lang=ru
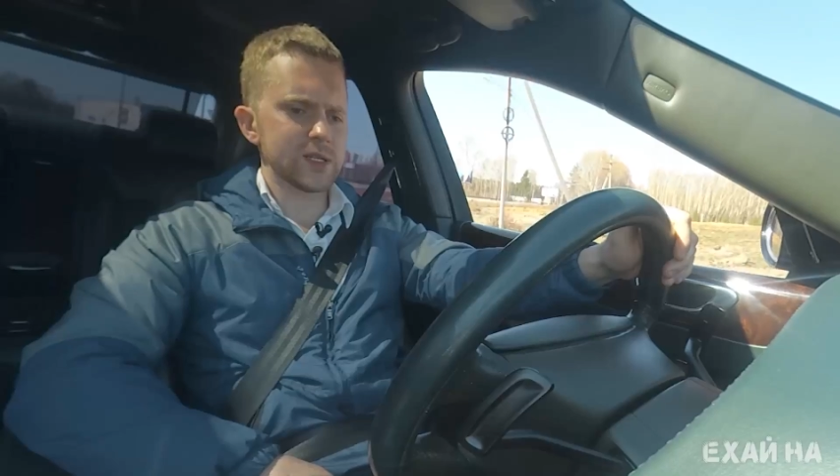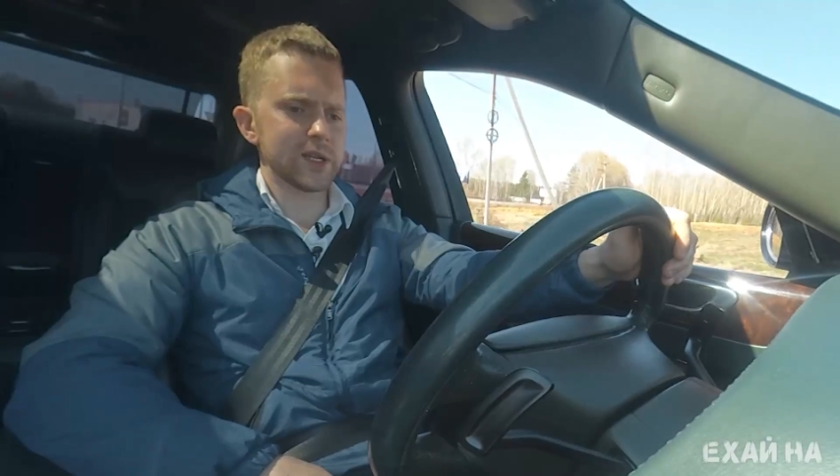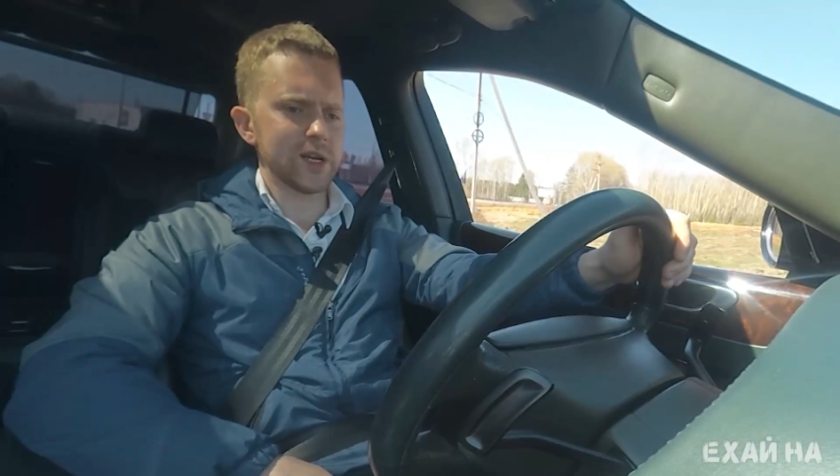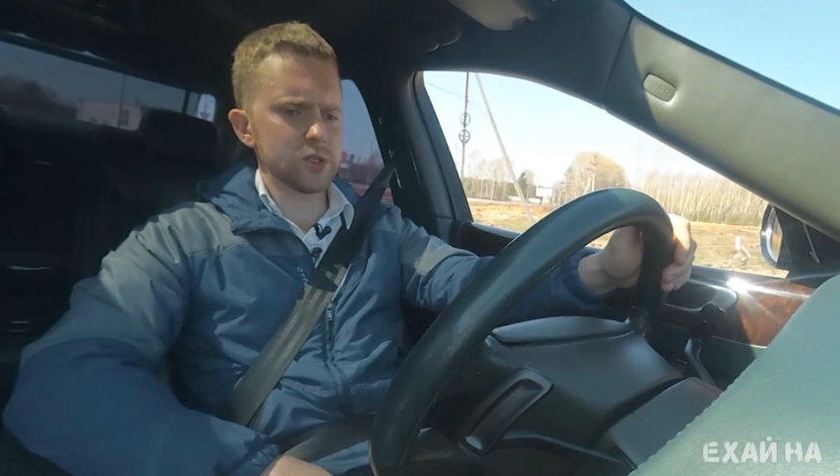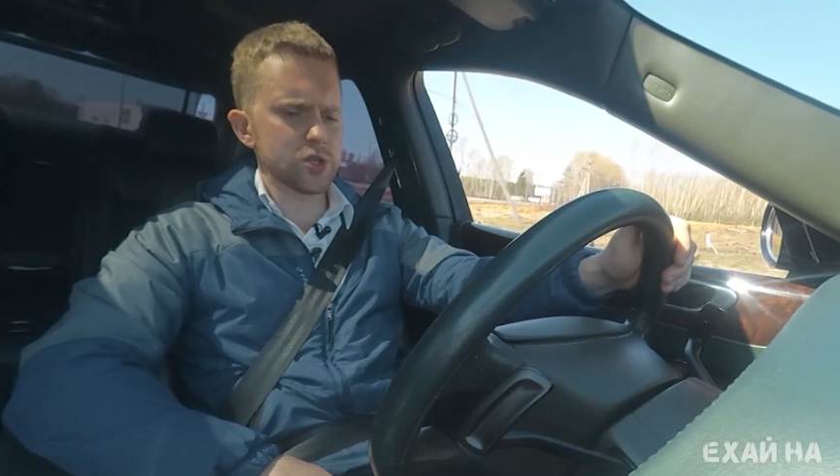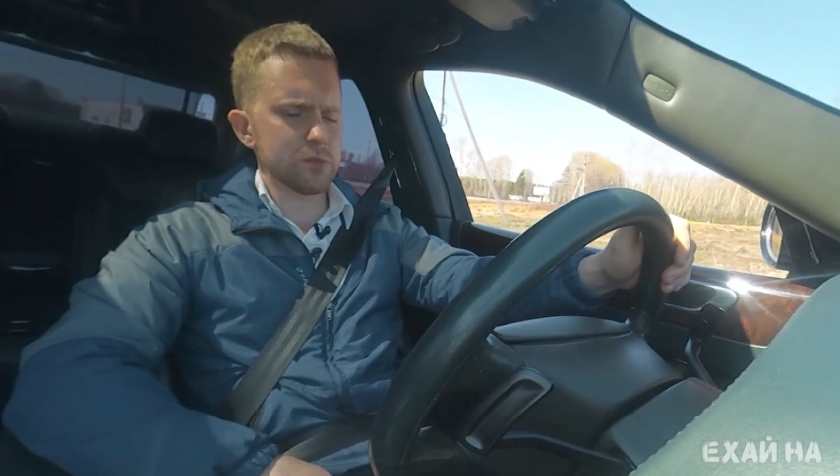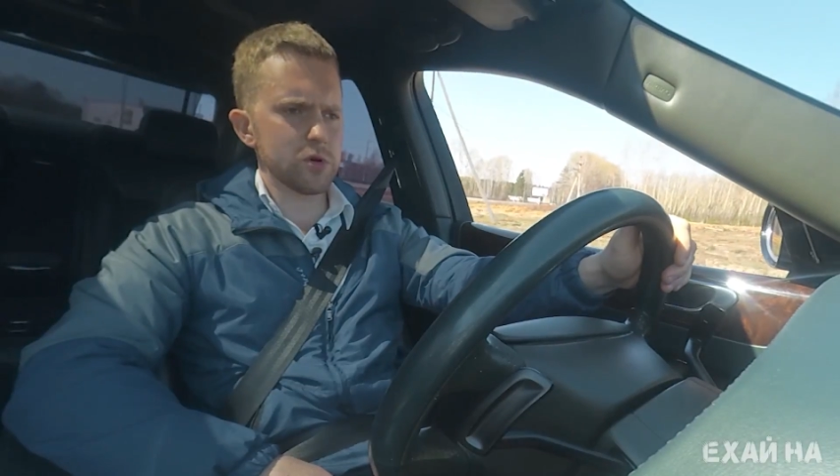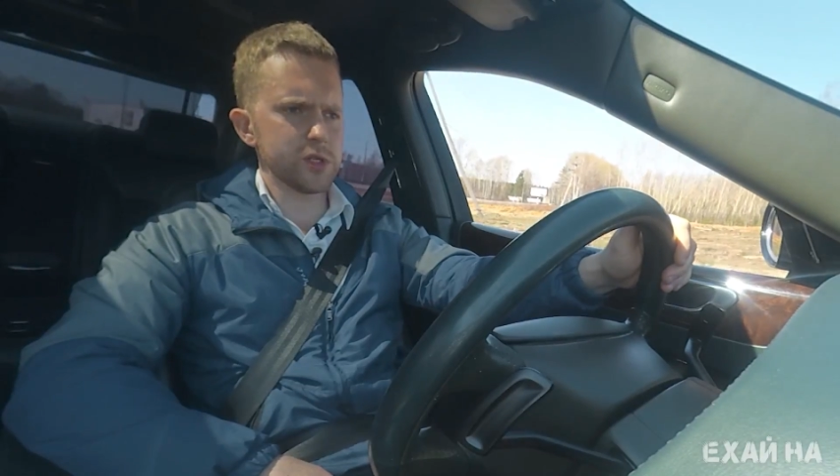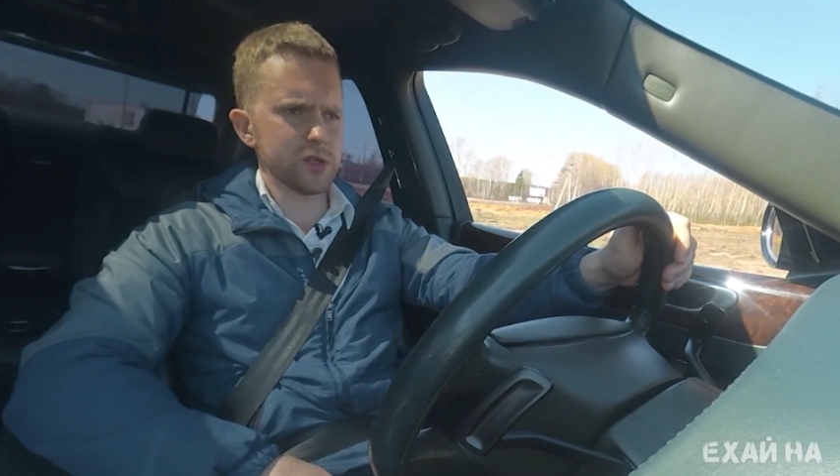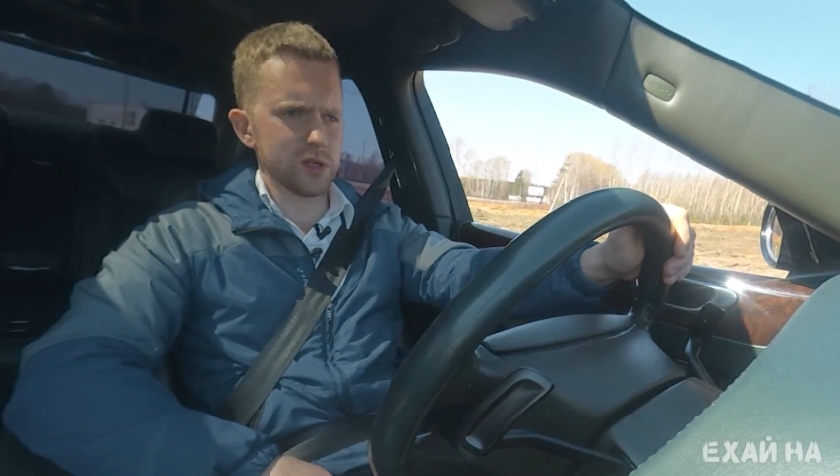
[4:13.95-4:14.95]
Сразу же
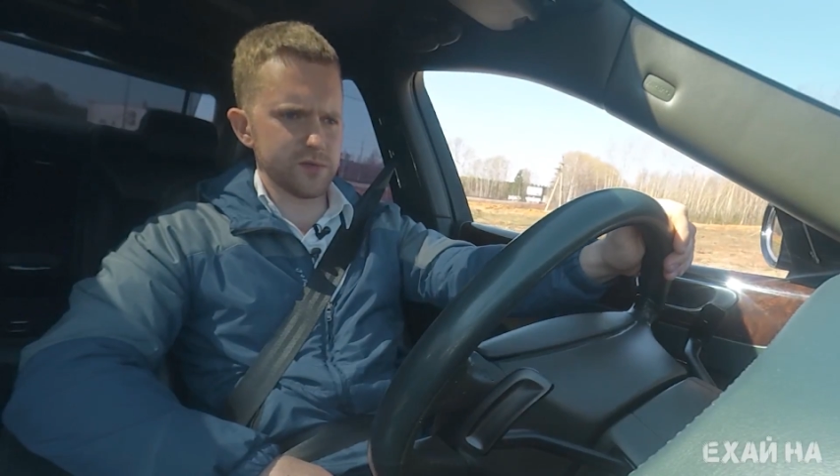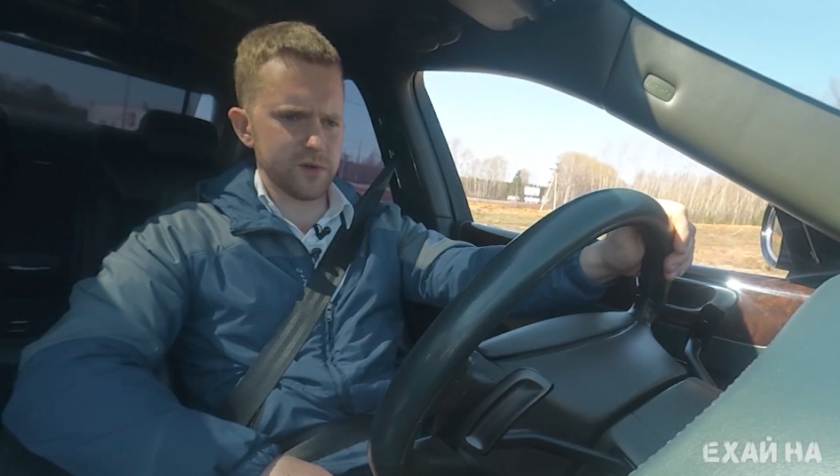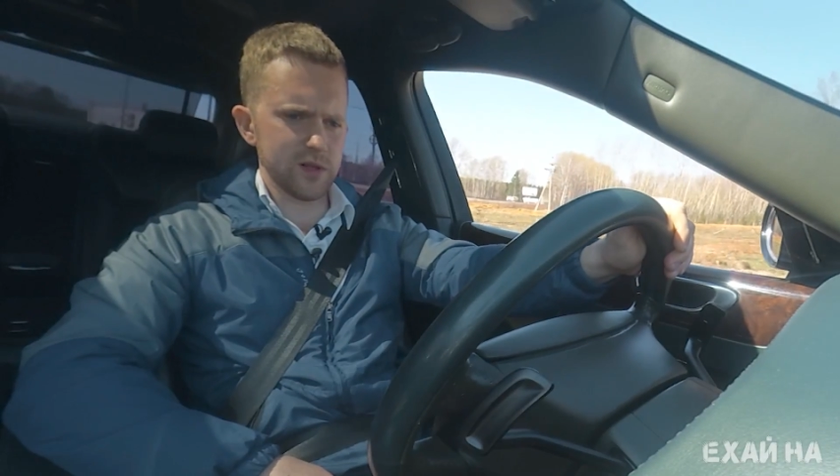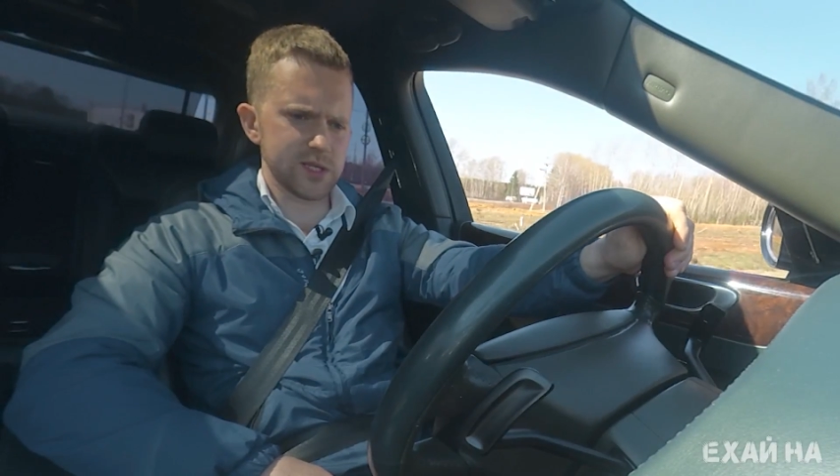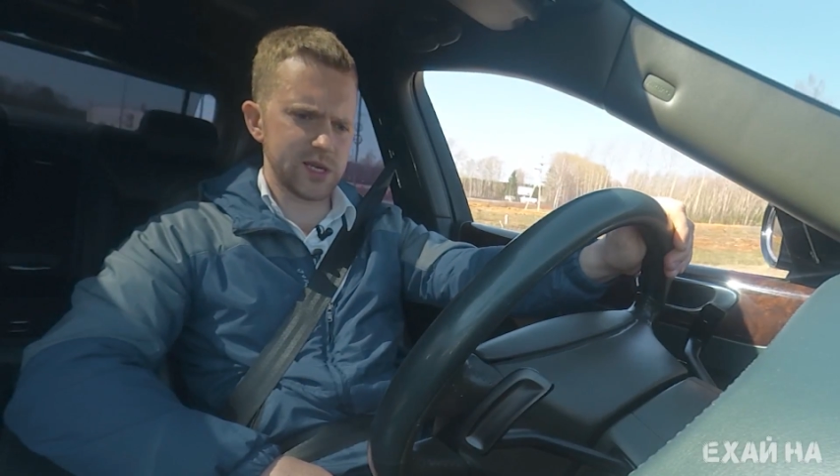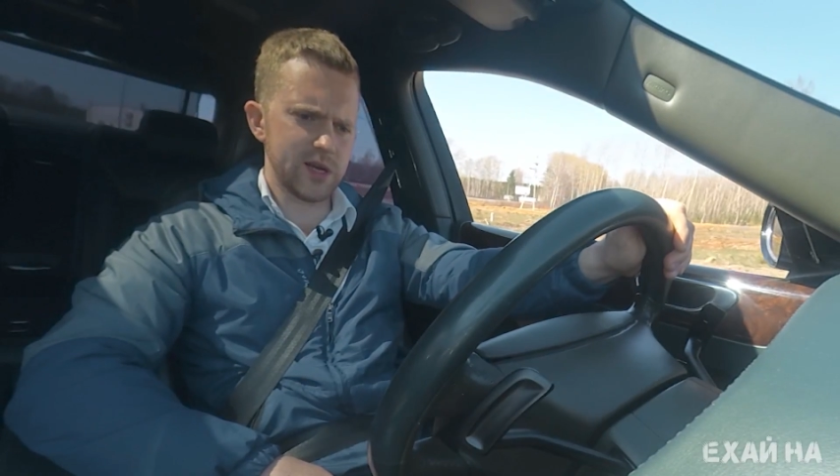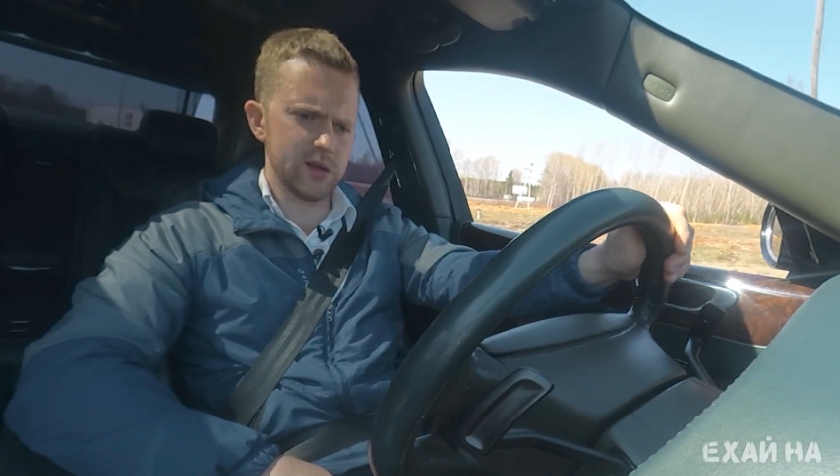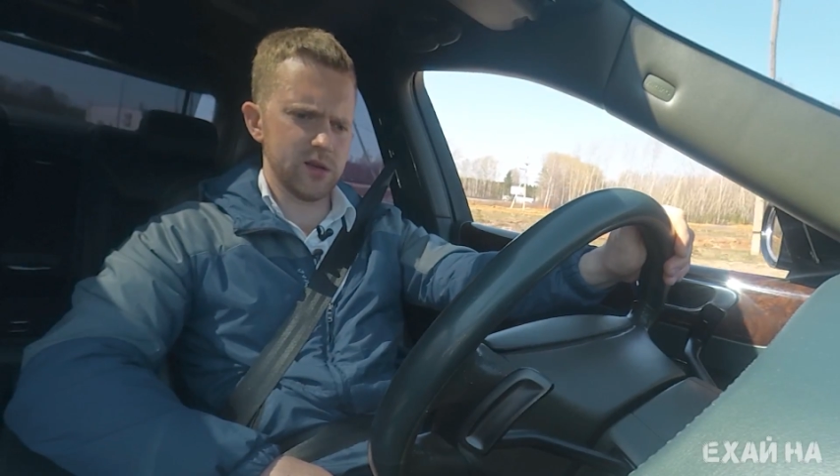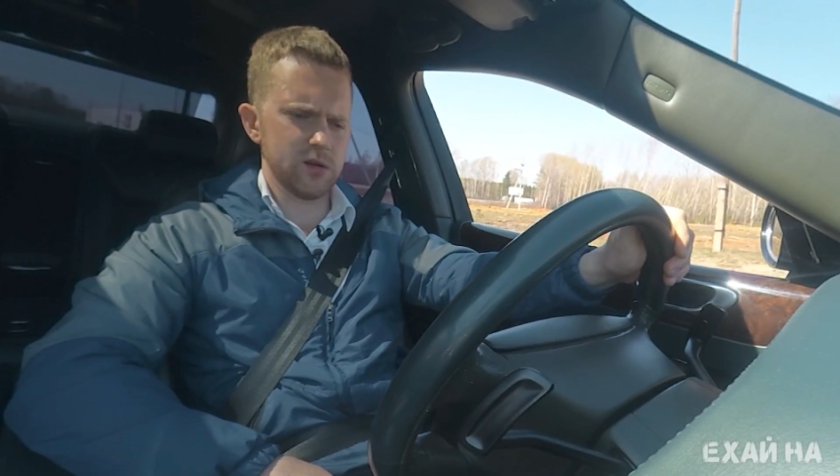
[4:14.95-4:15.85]
бросилась в глаза